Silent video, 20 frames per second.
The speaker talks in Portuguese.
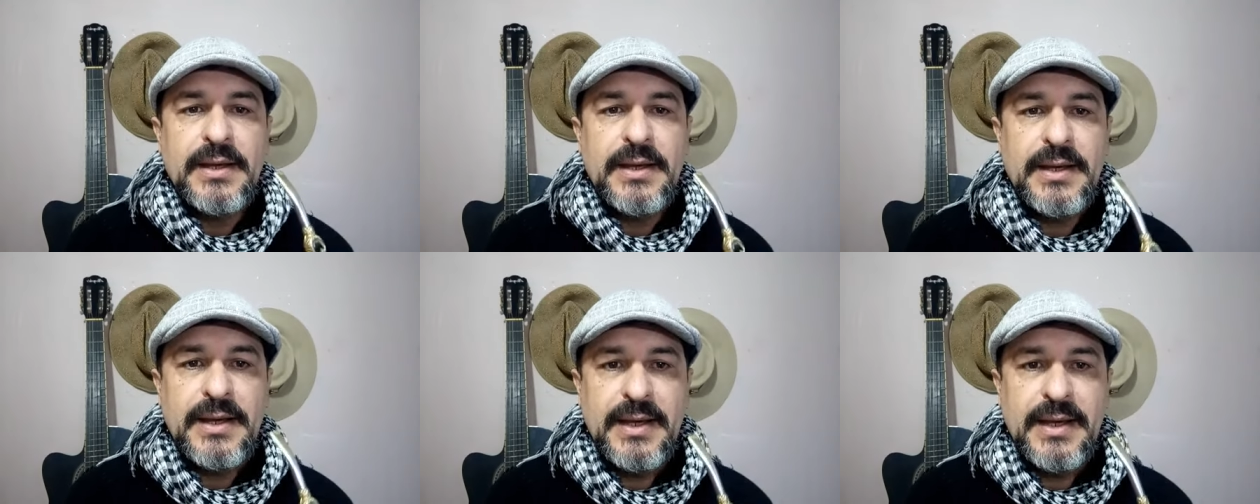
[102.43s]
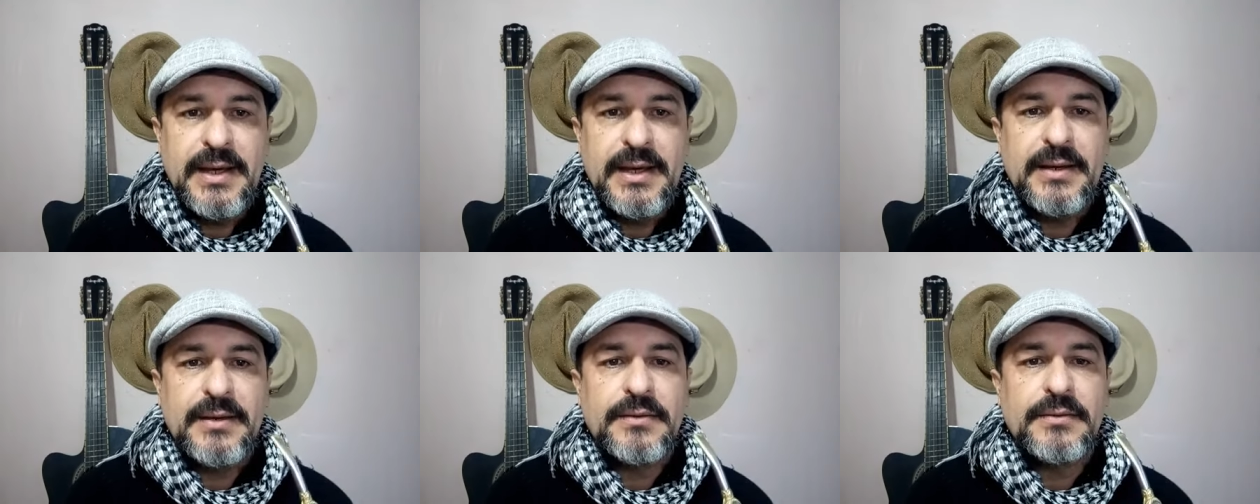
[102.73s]

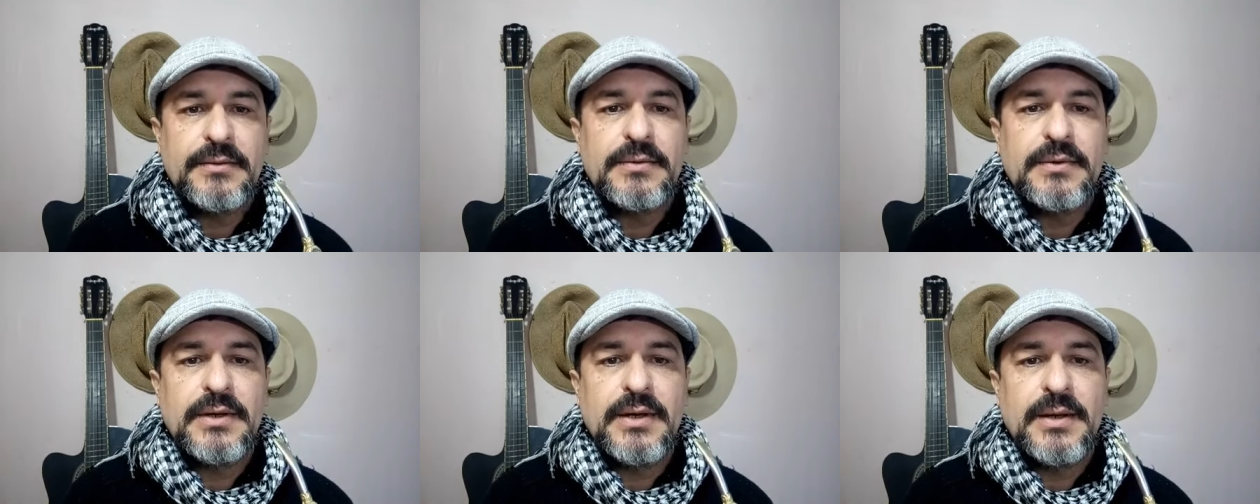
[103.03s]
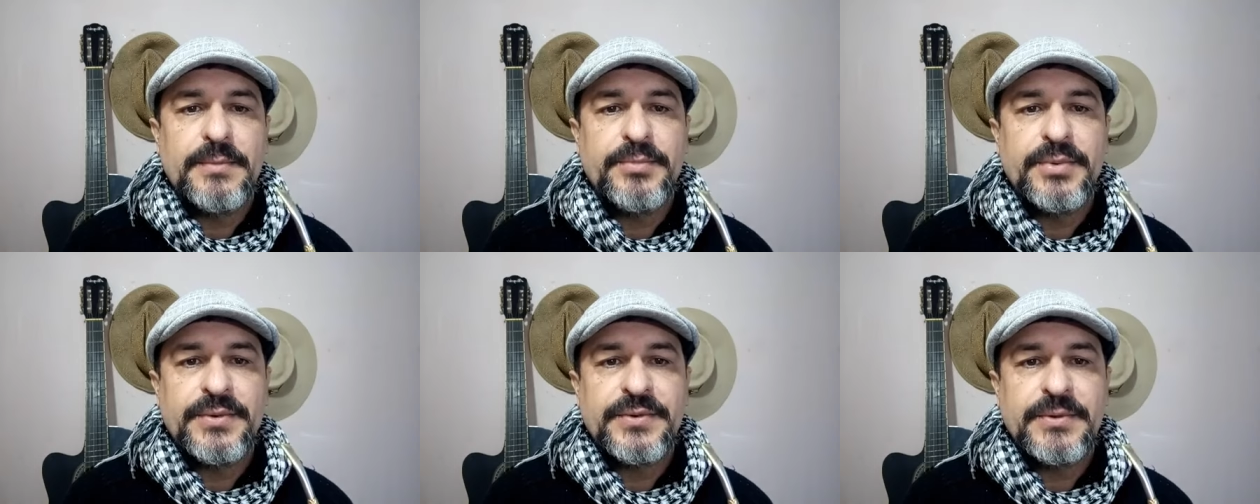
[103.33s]
é
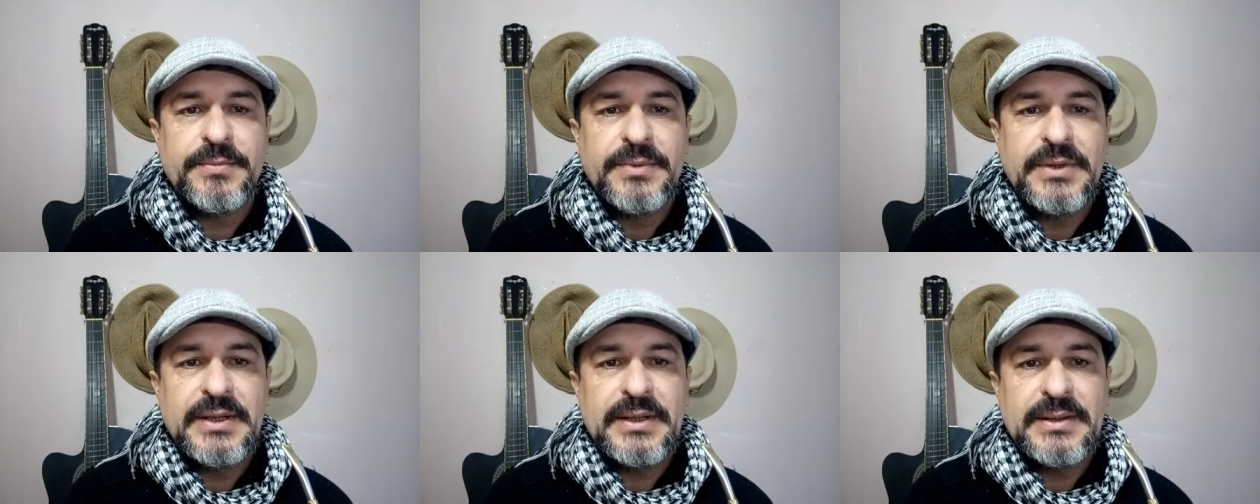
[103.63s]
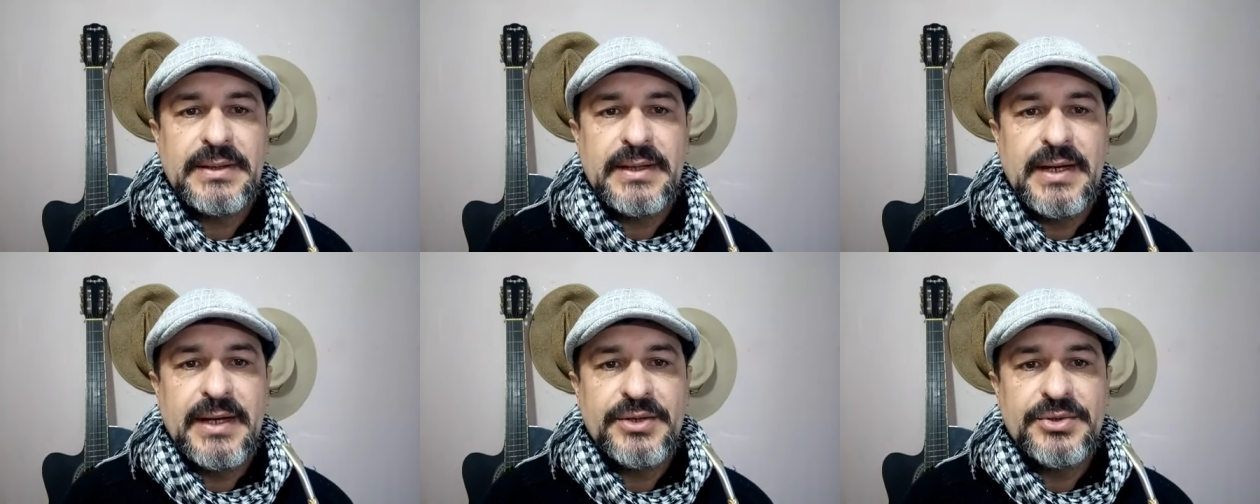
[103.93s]
a
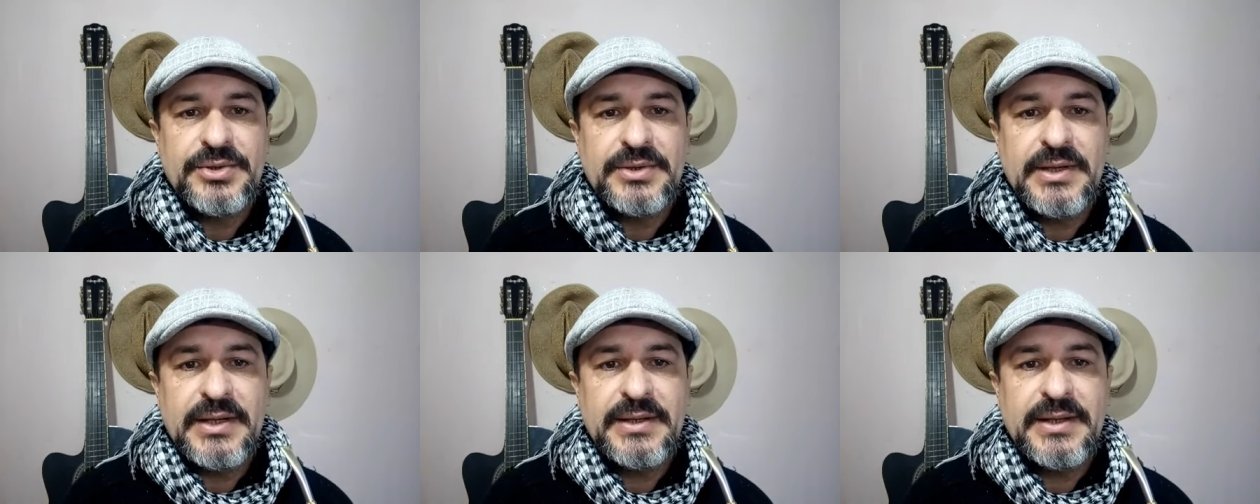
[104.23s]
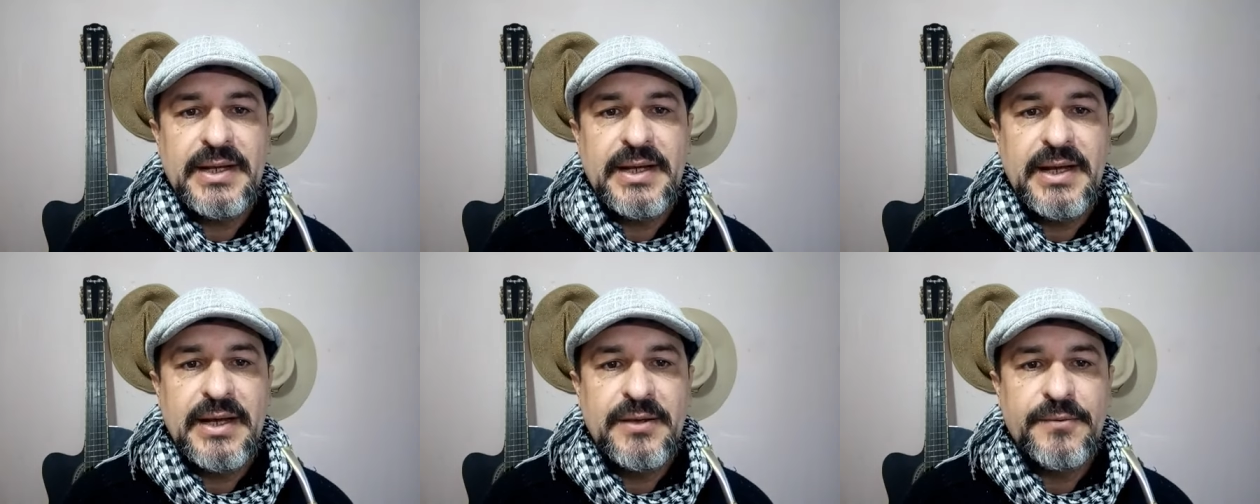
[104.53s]
possibilidade da
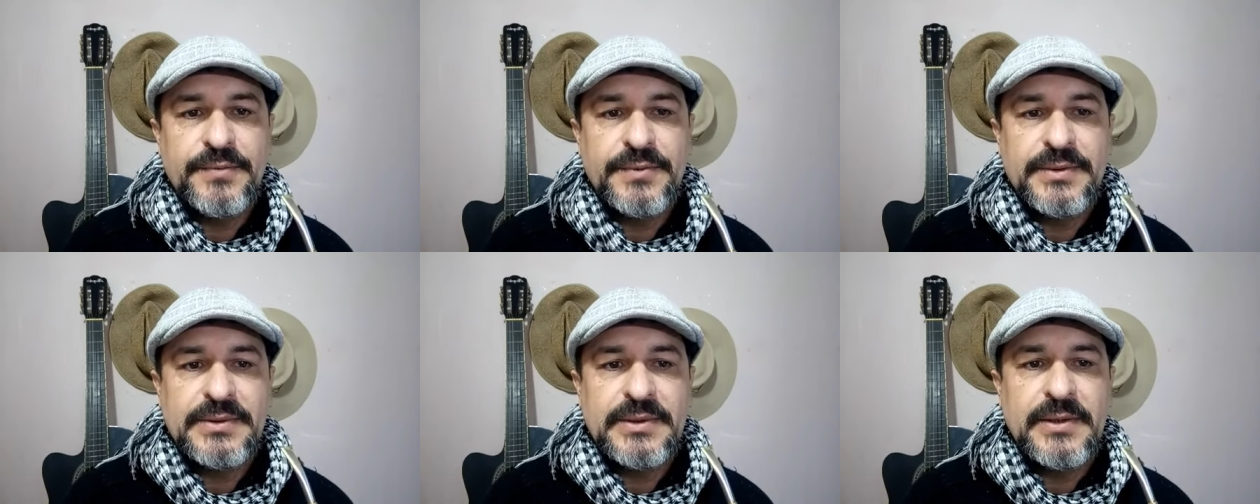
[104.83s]
neve.